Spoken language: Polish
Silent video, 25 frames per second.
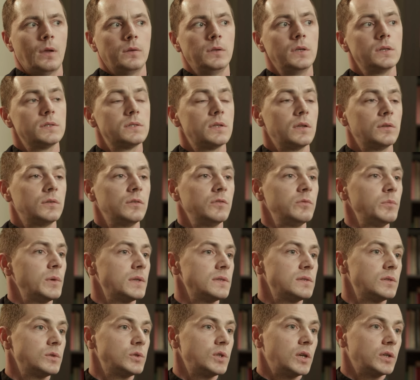Niestety w
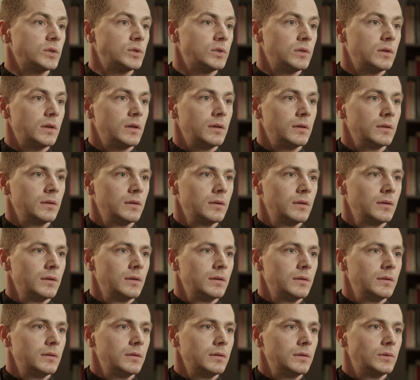międzyczasie
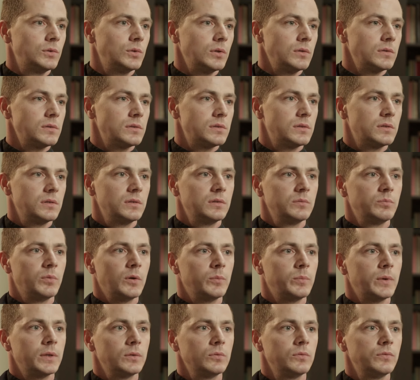y, ksiądz y,
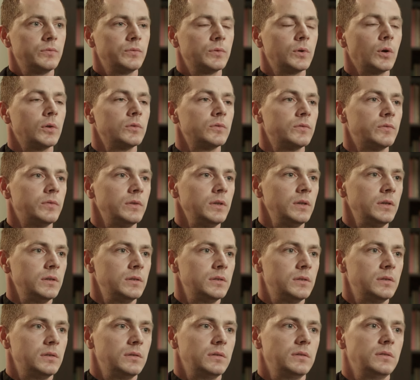popadł w
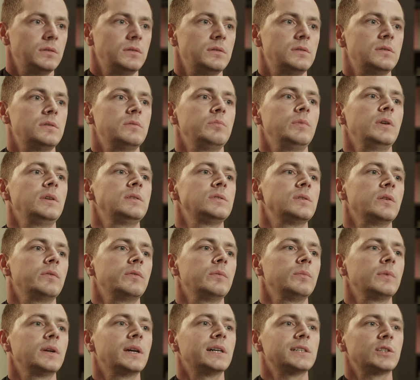konflikt z
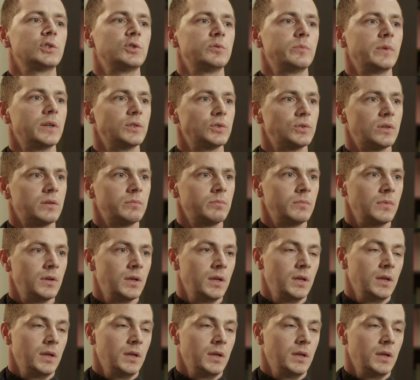miejscowym karczmarzem.